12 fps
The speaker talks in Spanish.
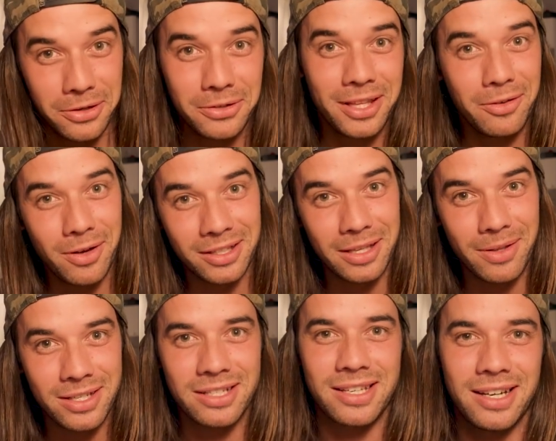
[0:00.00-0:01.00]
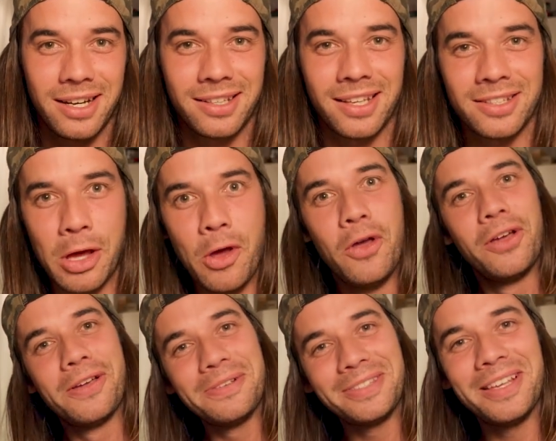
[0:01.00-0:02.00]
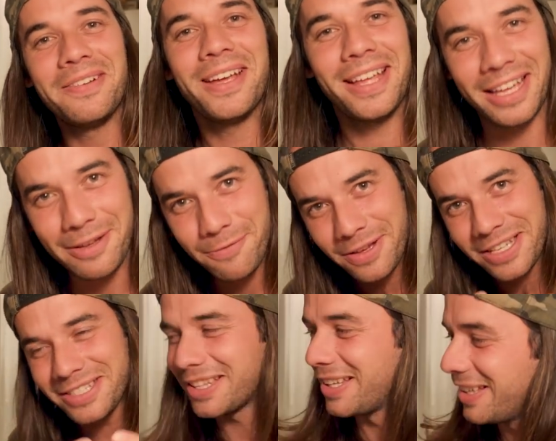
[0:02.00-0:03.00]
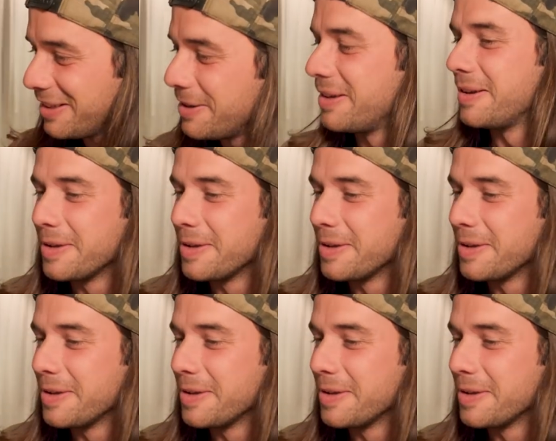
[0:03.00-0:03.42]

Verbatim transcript: yo tengo activadas las alertas. Y va vaya jefe este.